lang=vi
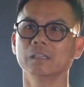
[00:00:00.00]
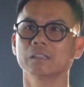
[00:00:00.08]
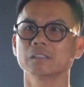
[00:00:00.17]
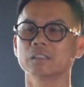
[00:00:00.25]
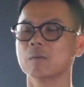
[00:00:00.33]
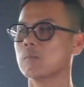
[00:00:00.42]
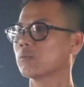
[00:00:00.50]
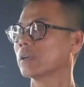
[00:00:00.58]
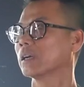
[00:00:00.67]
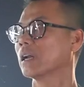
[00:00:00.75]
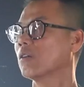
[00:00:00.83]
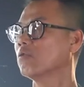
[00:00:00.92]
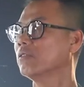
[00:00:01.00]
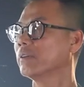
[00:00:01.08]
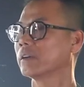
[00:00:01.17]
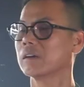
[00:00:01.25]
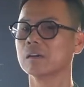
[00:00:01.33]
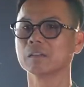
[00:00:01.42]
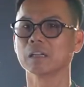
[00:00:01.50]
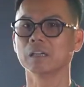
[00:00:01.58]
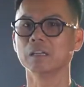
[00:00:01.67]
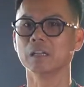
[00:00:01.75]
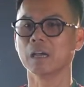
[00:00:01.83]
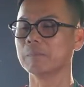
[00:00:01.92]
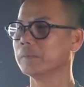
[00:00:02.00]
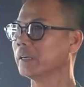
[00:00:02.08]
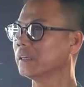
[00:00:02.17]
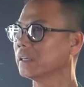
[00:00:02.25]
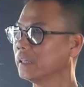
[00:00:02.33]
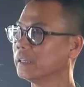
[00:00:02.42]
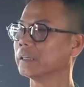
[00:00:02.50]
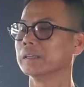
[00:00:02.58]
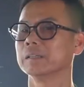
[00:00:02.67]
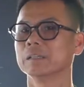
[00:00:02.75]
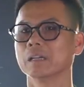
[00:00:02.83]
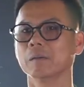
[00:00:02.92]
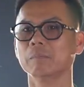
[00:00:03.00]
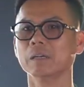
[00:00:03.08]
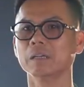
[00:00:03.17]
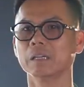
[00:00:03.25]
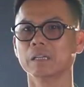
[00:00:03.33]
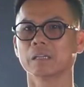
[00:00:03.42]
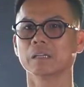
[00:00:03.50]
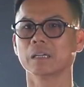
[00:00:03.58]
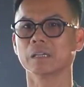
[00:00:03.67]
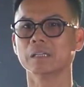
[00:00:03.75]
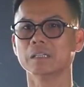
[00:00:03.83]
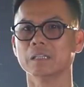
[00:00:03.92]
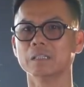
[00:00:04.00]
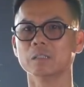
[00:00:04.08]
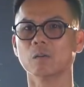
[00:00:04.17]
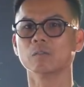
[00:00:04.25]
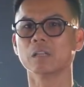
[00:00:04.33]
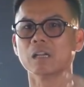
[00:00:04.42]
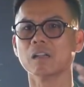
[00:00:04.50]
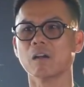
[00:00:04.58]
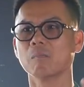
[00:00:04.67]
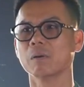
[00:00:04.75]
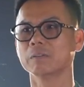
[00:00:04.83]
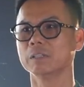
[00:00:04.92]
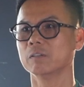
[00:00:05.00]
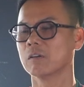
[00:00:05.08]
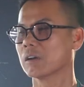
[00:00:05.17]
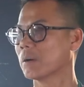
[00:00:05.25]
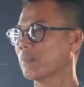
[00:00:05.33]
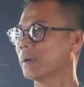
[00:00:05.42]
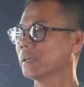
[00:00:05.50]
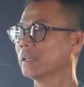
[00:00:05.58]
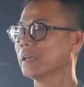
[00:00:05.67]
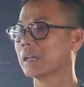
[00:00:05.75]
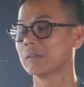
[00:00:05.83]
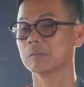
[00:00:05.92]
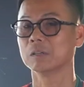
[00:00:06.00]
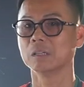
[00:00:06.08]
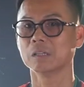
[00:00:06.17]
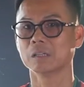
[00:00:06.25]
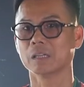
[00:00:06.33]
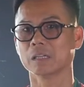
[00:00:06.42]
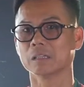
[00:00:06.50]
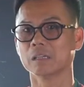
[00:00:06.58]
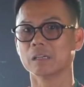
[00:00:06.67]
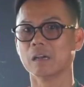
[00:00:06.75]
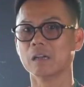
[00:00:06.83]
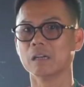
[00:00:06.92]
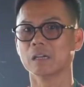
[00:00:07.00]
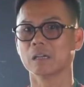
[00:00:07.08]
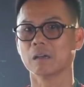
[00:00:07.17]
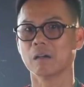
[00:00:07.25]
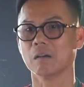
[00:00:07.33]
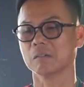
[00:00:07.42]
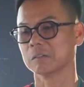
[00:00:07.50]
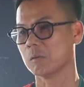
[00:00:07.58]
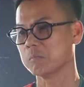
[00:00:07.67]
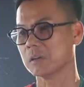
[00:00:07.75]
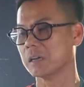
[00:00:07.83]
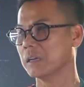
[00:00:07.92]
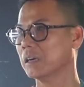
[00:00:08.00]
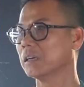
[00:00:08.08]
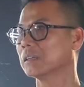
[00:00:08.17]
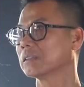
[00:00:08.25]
trong một trận đấu quý vị có thể là update liền, update liền là cái chỉ số tấn công bao nhiêu, họ cập banh thế nào, là trên đó là họ thống kê hết.